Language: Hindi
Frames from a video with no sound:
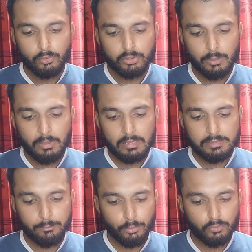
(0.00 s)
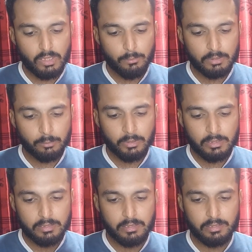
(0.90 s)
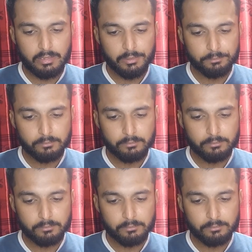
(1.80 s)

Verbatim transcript: उसके बाद ये ब्लू वाले बटन पर क्लिक करेंगे